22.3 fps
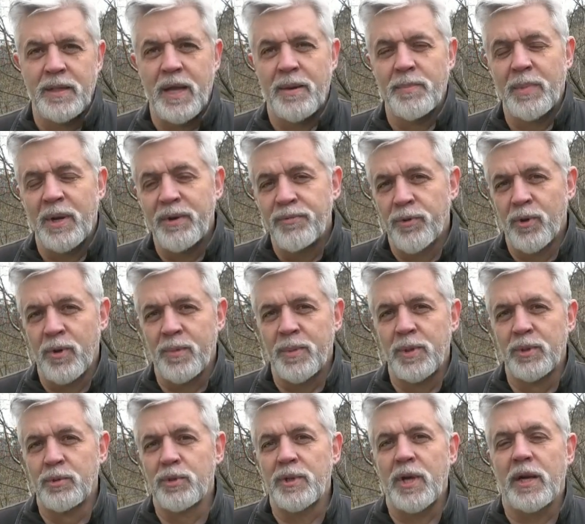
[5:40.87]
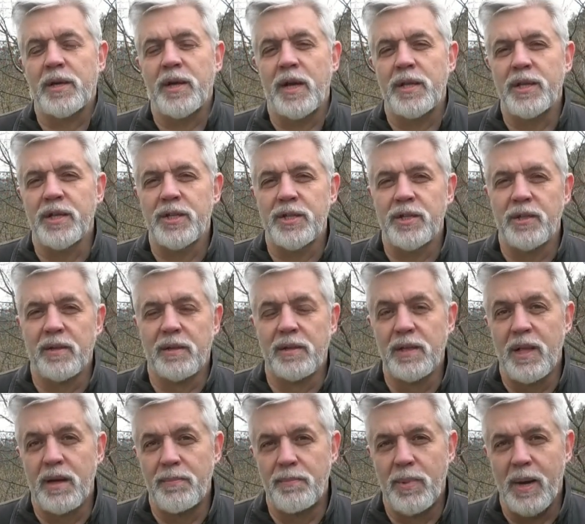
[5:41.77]
Там реформа нужна, конечно,
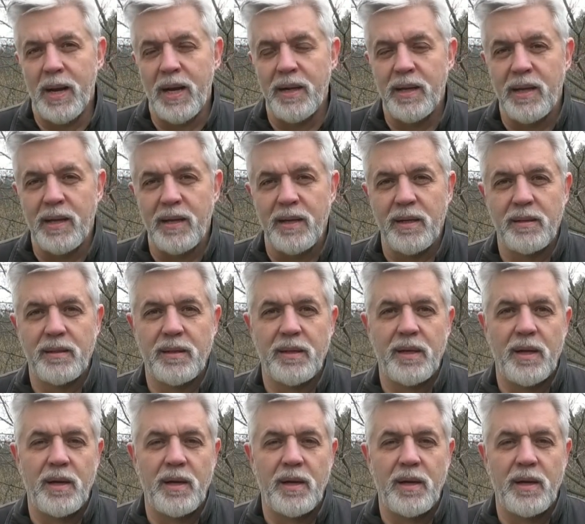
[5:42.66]
глобальная.